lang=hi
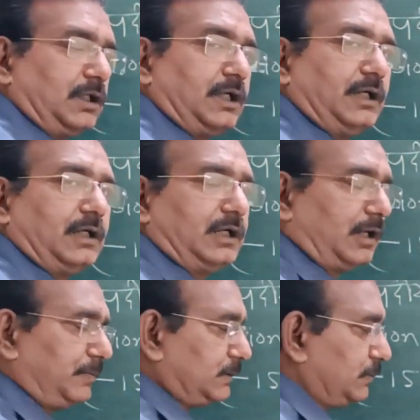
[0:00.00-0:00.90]
ऋण ऋण
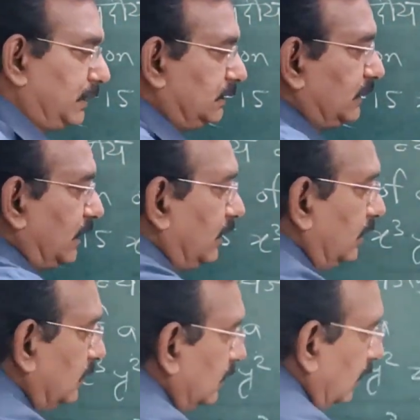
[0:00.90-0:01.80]
आपस में कट
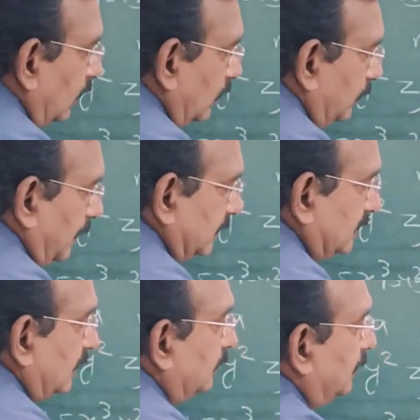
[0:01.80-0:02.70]
जाएगा और
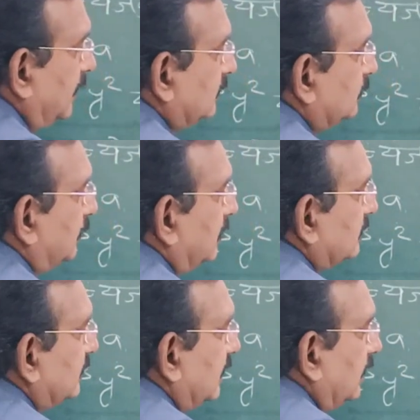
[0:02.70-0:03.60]
पाँच एकम पाँच
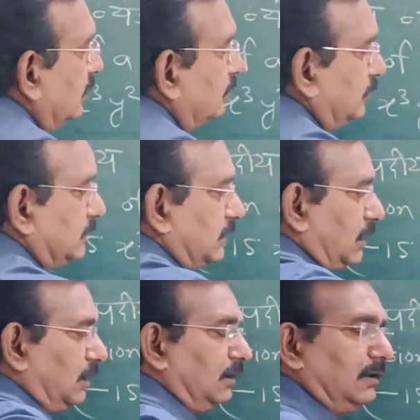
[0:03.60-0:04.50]
पाँच दिया
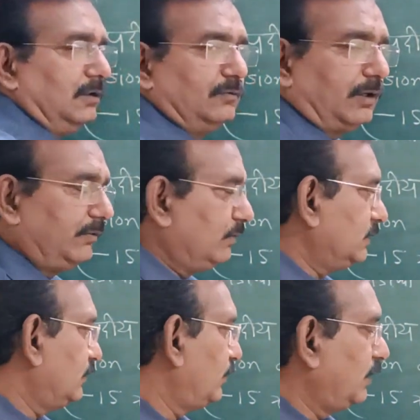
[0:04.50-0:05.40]
पंद्रह फाइव
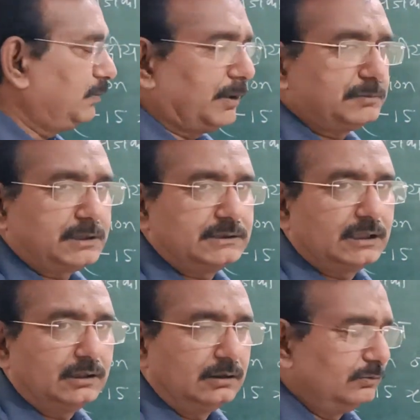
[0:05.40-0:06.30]
वन जा फाइव फाइव थ्री
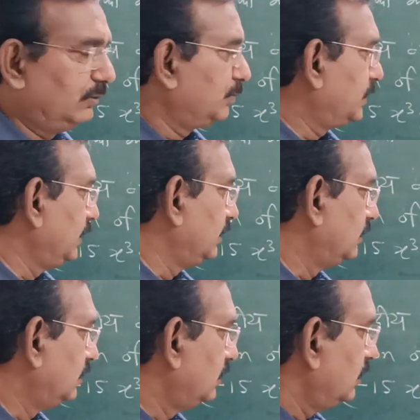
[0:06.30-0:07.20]
जा फिफ्टीन
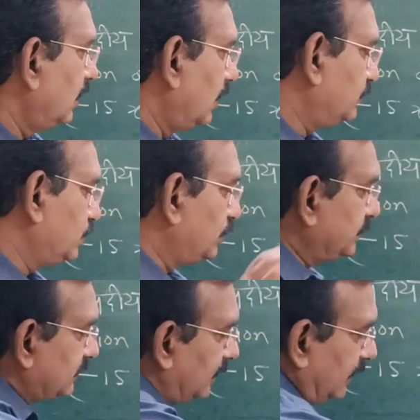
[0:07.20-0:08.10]
अब जो
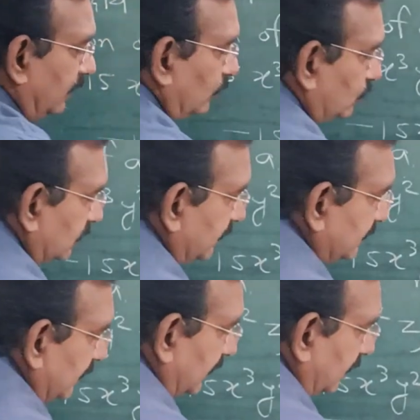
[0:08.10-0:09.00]
बचा है उसे
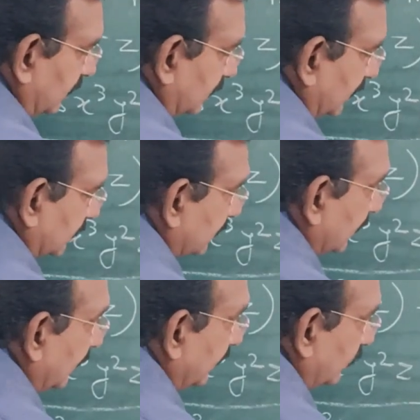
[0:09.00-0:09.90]
नीचे लिख लेते हैं
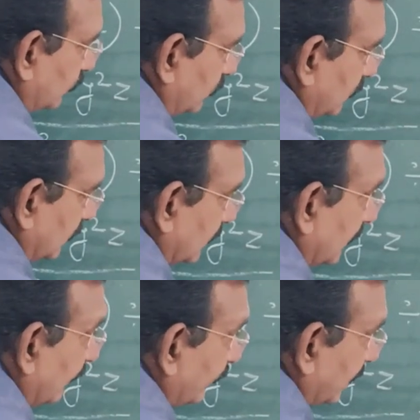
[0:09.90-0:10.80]
थ्री इंटू
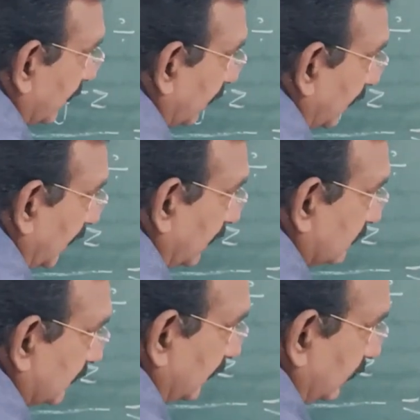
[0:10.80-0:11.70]

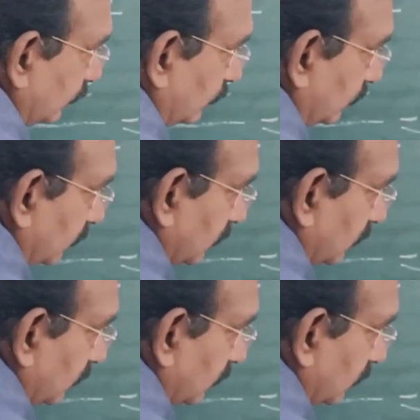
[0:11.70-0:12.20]
एक्स इंटू